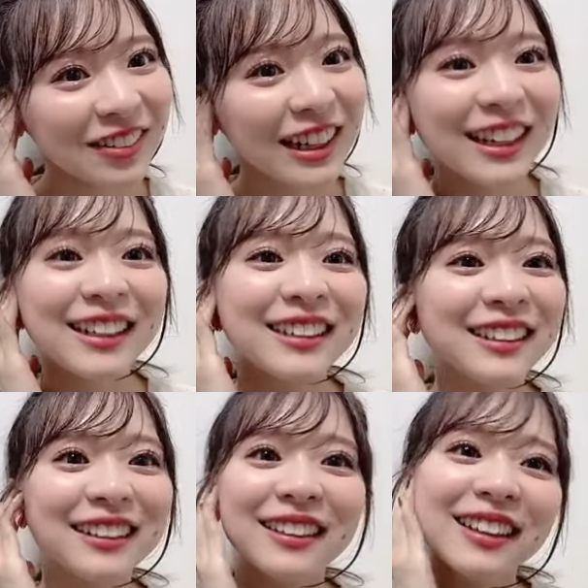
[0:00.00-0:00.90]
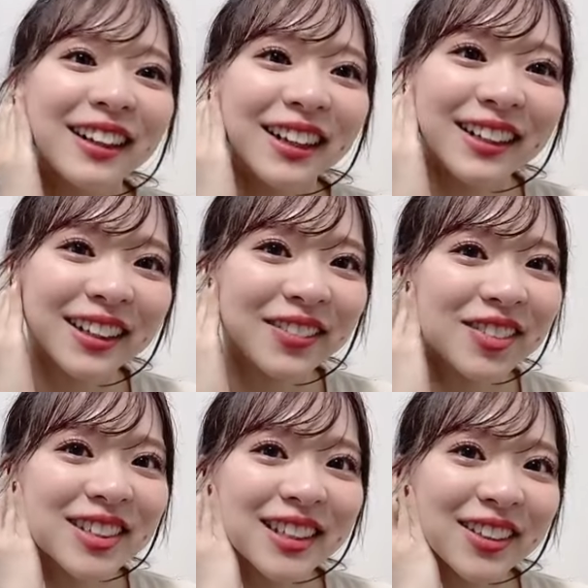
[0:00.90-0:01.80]
やばい
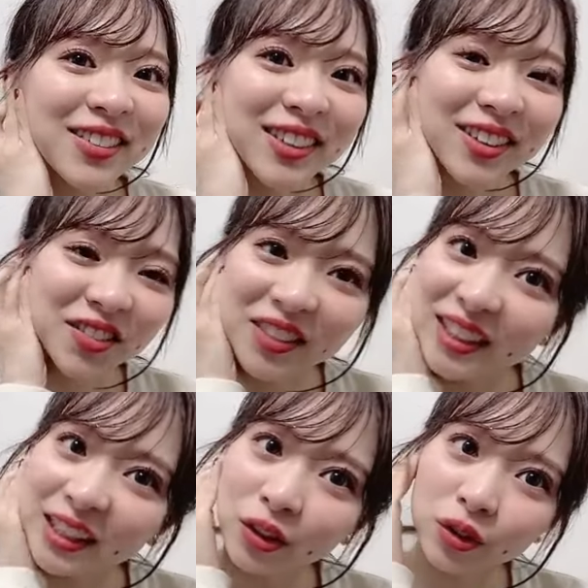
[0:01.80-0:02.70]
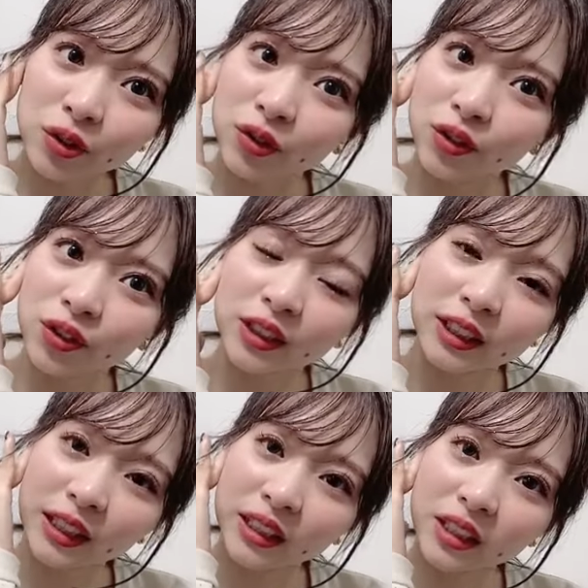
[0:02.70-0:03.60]
アンレイムじゃなくなるまであと数分
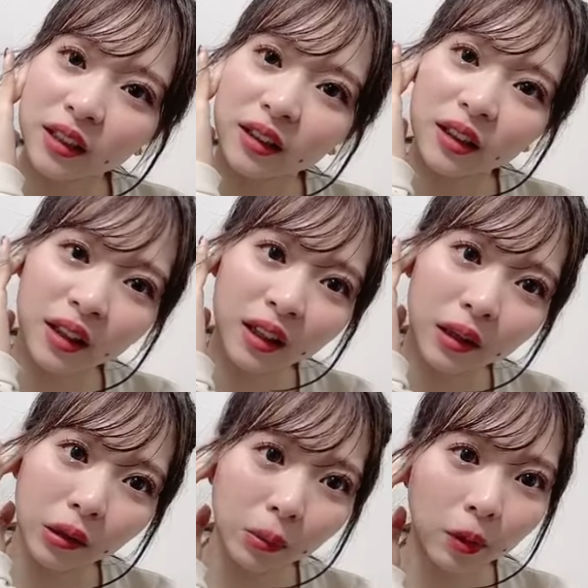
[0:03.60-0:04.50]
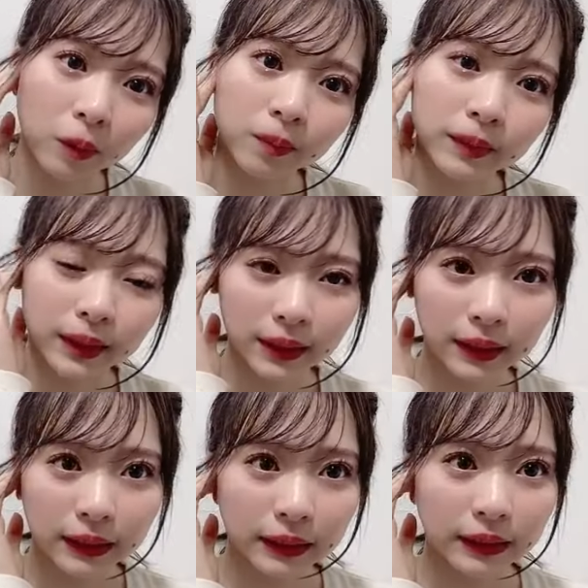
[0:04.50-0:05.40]
になっちゃったけれども
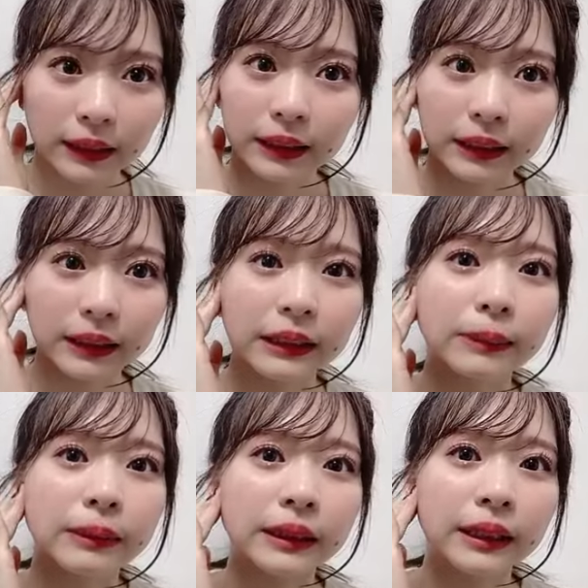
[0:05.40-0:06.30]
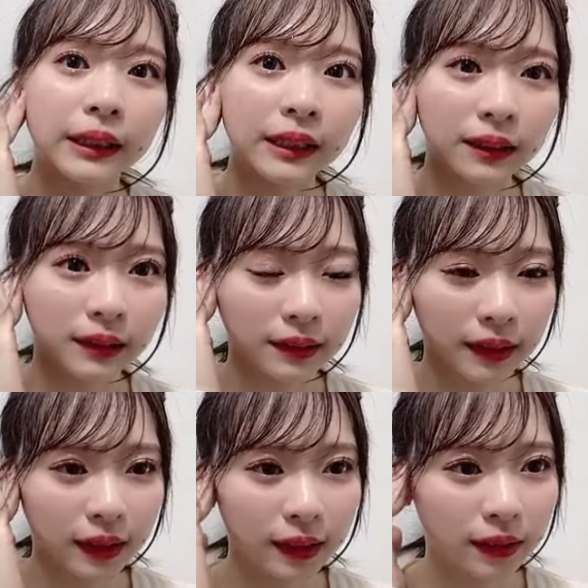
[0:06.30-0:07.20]
改めてね
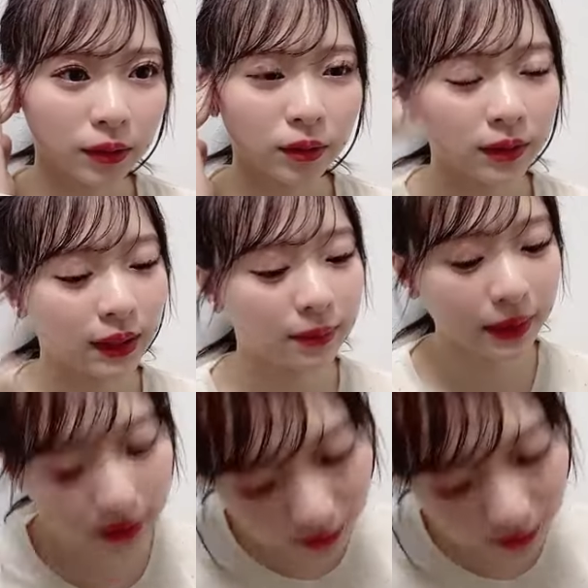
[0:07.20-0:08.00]
ありがとうございまし